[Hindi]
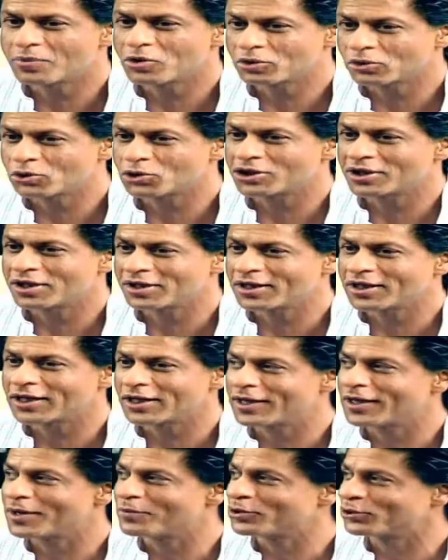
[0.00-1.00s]
ये बहुत खुशी है कि
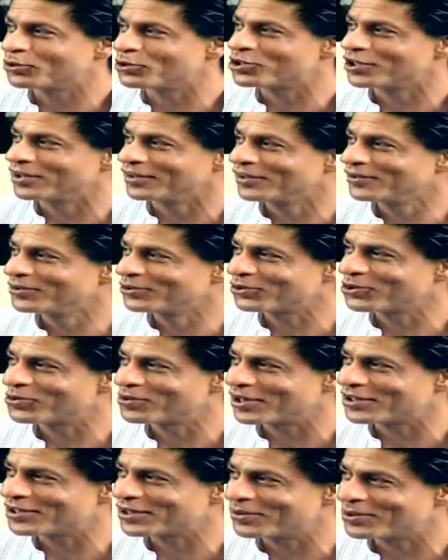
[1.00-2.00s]
करीना बहुत खुश है
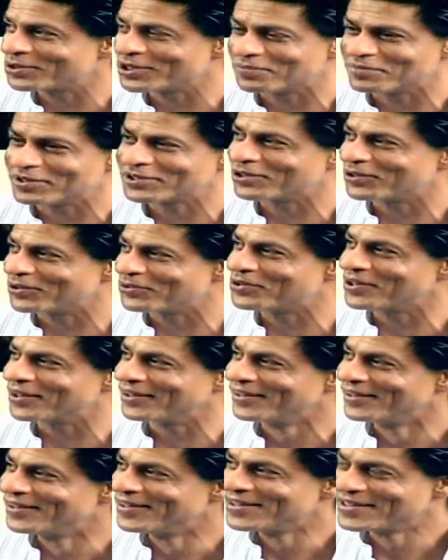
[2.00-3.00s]
उसको बहुत अच्छा छमक से लोग
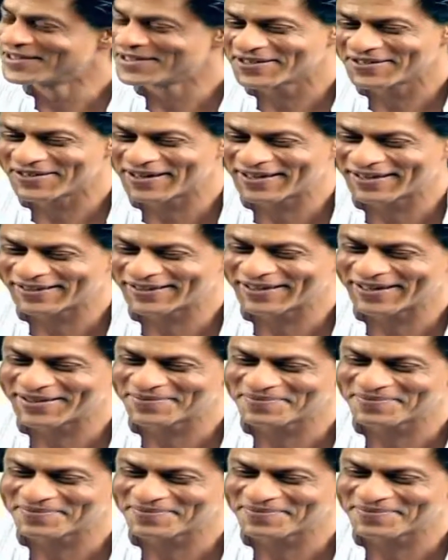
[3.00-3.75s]
है सो आई